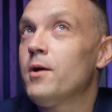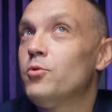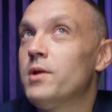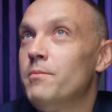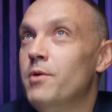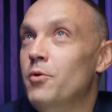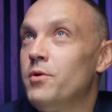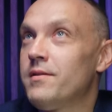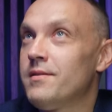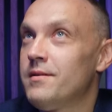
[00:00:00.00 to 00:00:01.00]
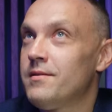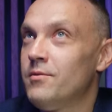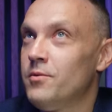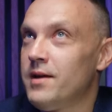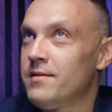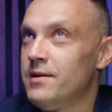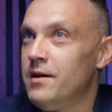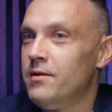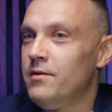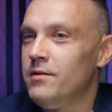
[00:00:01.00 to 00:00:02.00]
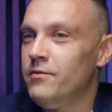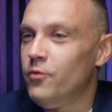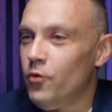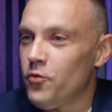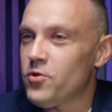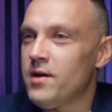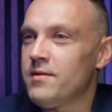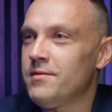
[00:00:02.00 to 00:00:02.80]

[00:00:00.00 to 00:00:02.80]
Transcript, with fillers: która była ukazana wówczas